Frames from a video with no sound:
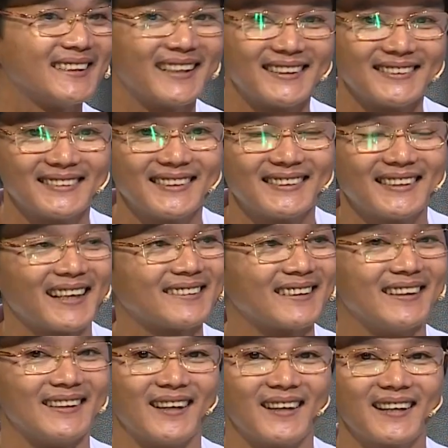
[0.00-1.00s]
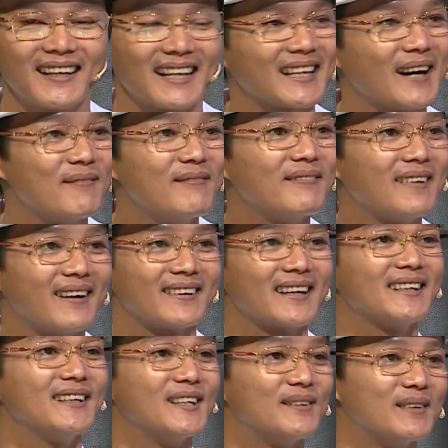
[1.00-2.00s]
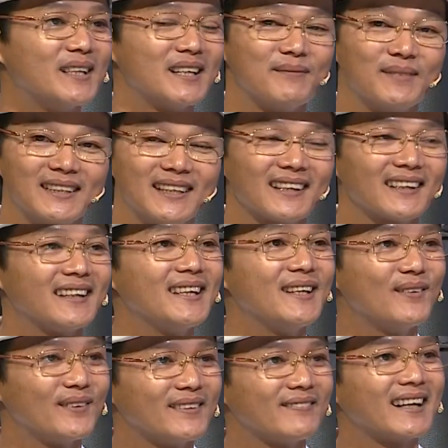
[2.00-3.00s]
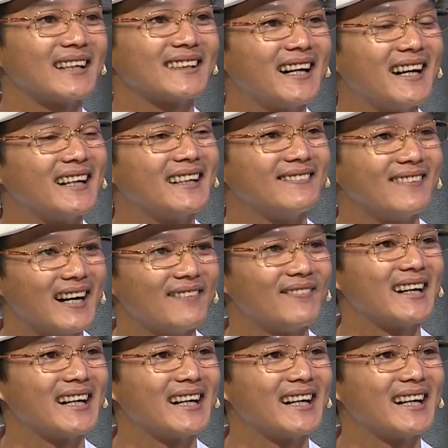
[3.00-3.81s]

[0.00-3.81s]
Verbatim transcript: Cho nên sinh ra từ đó nó đã thấm vào cái người mình đó Mình rất là yêu văn thơ và